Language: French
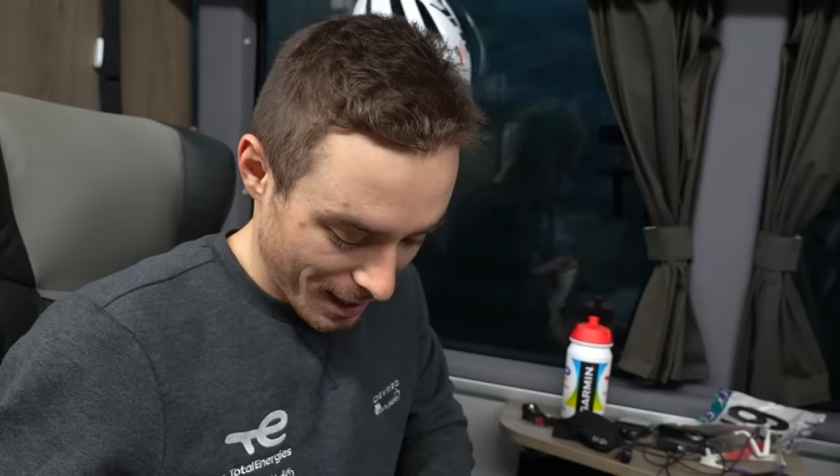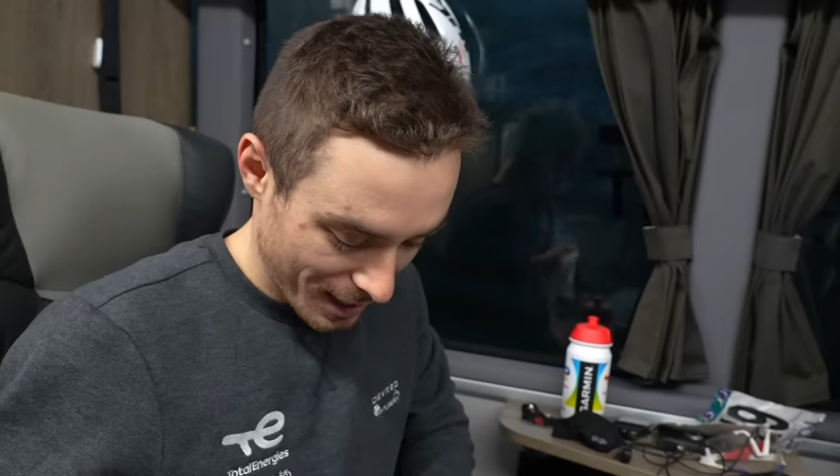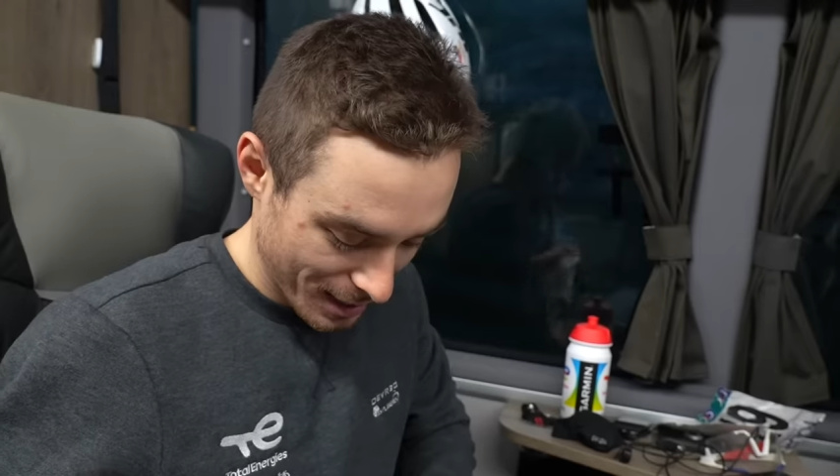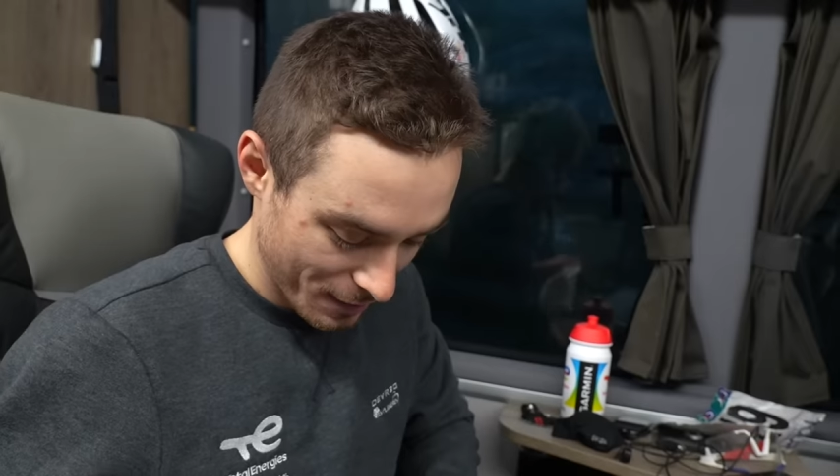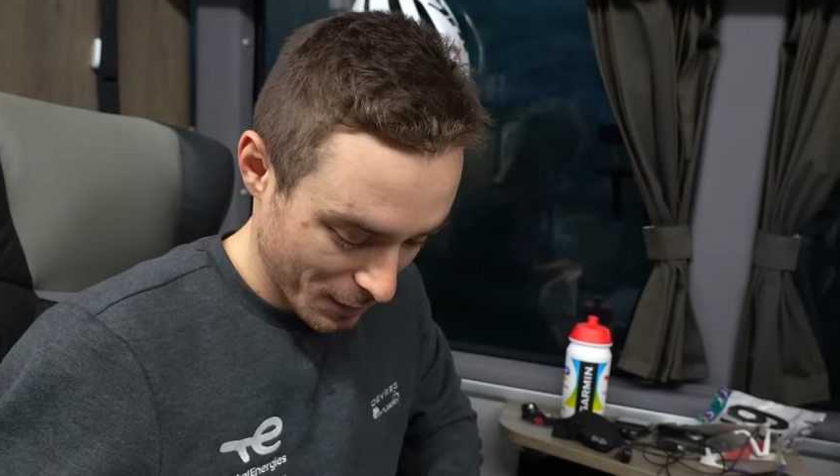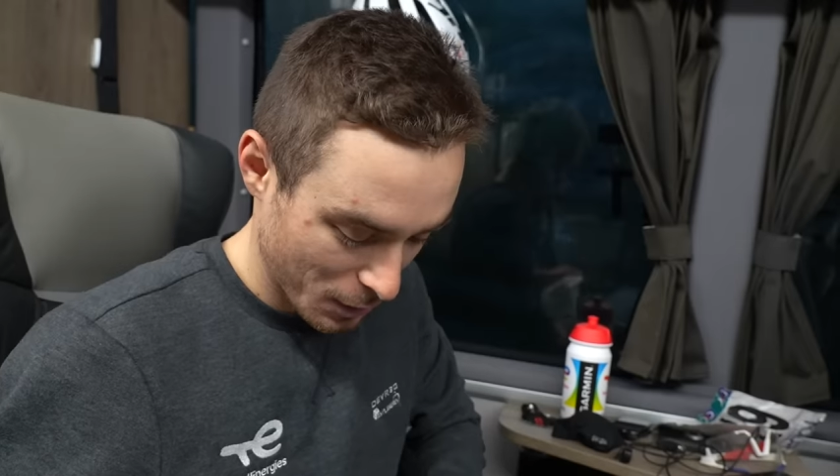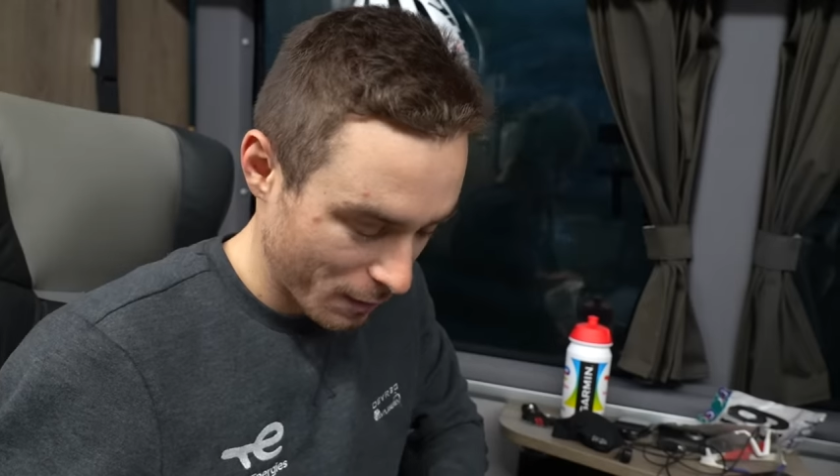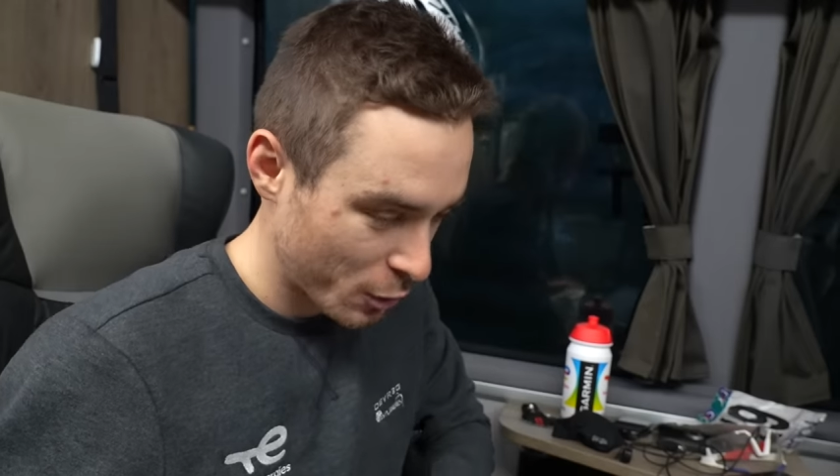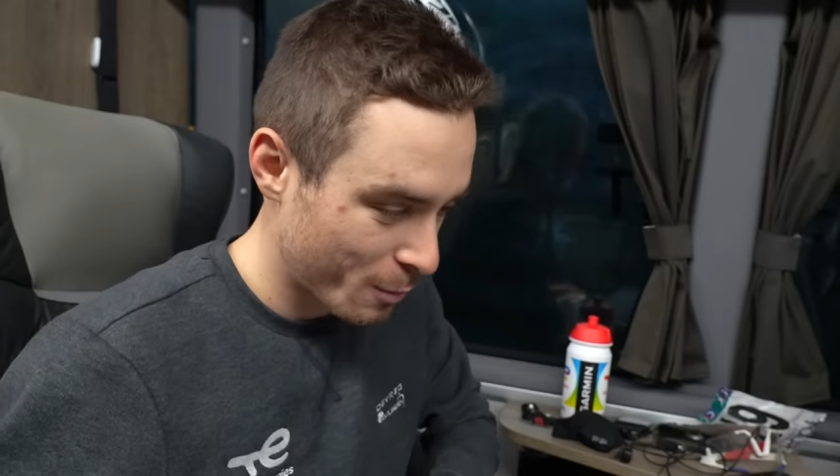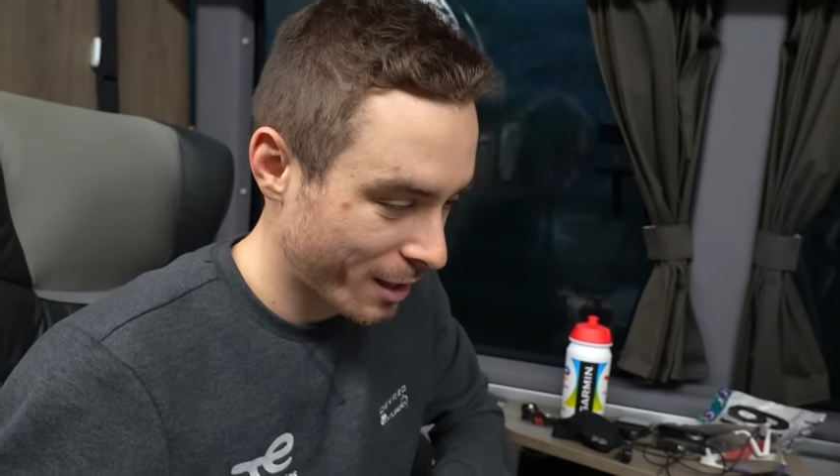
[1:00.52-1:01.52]
la satisfaction
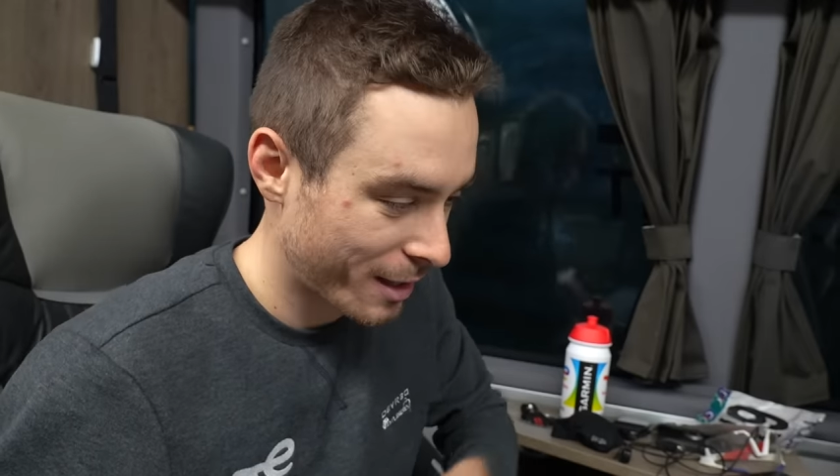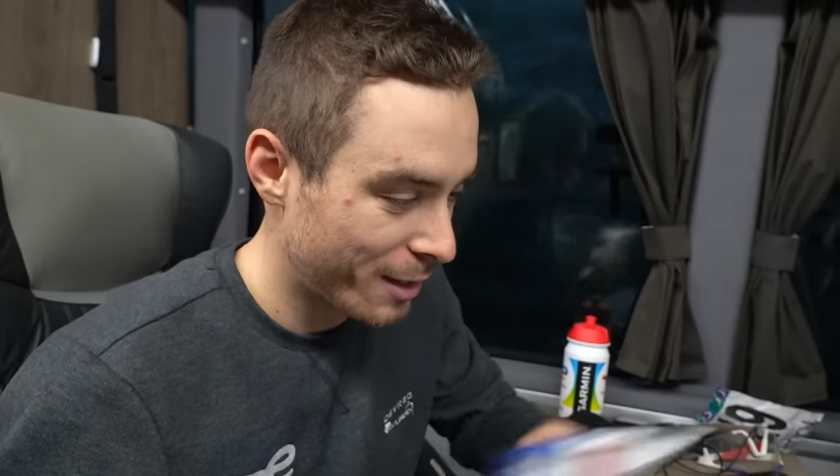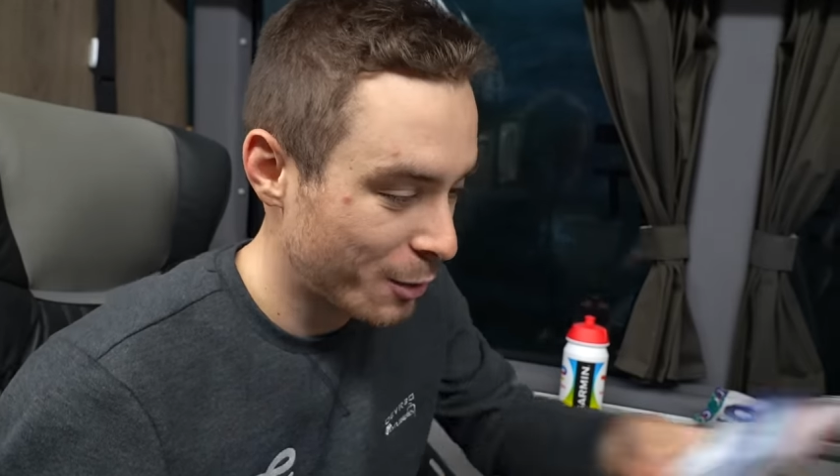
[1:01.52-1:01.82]
d'avoir du matériel